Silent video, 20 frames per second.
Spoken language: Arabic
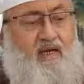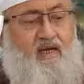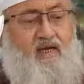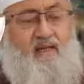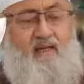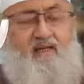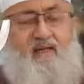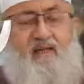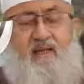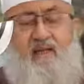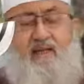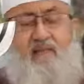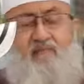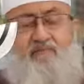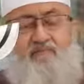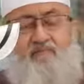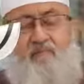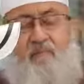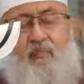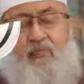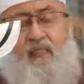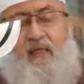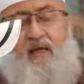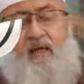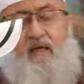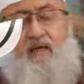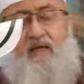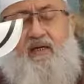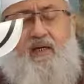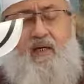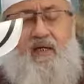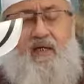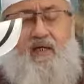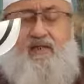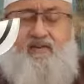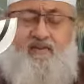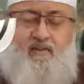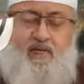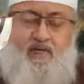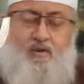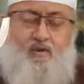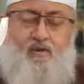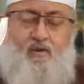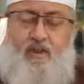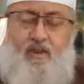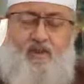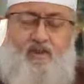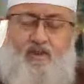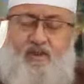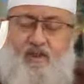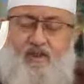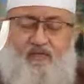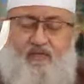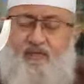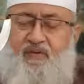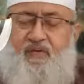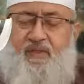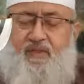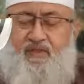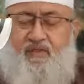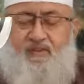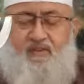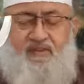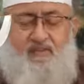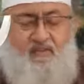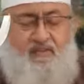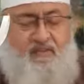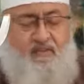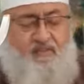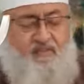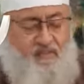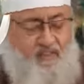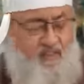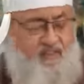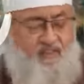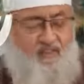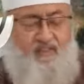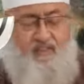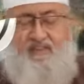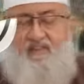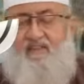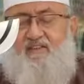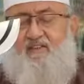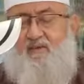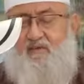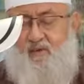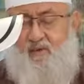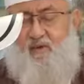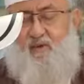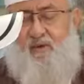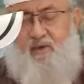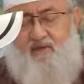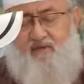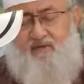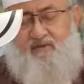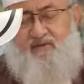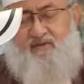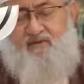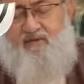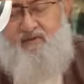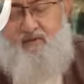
هذا لا يحتاج إلى التكفير فإذا هو